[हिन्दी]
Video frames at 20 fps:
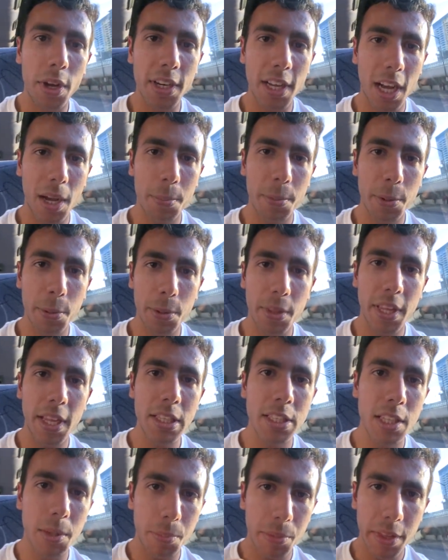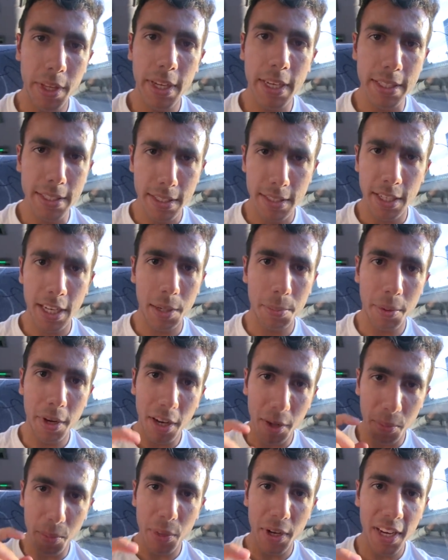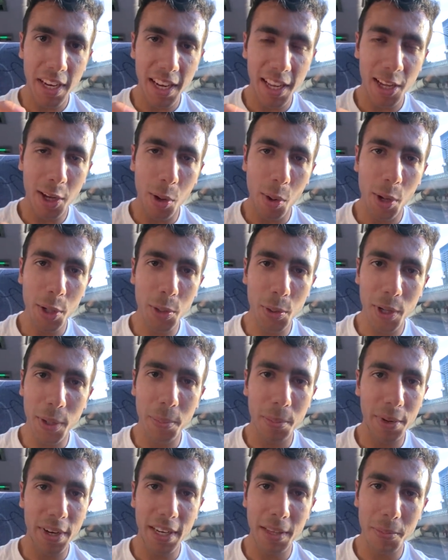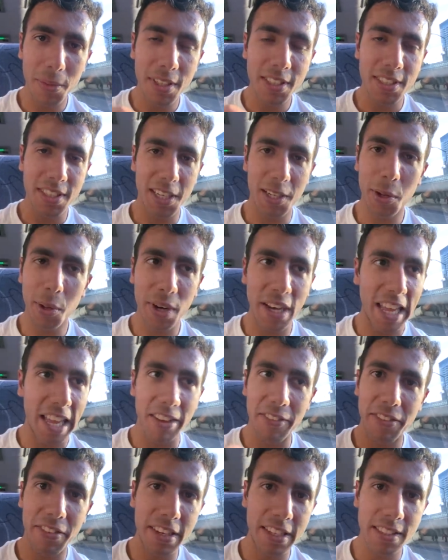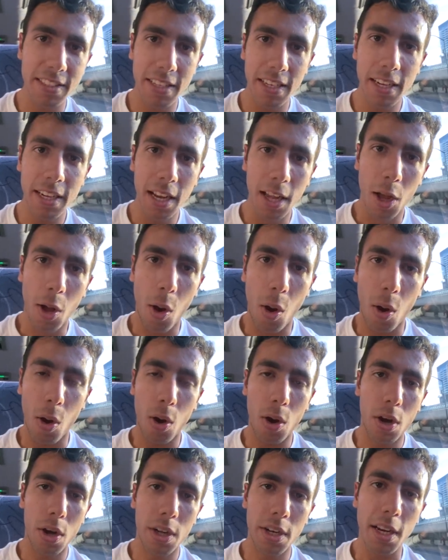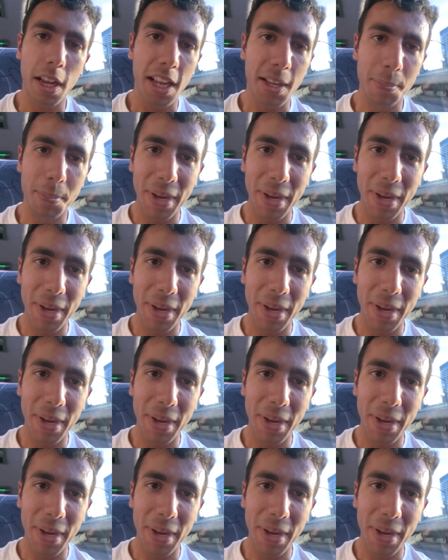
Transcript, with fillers: और यहाँ पे होता है जब तक किसी सीट पे नंबर नहीं लिखा हुआ यू कैन प्रेटी मच सेट ऑन एवरी सीट और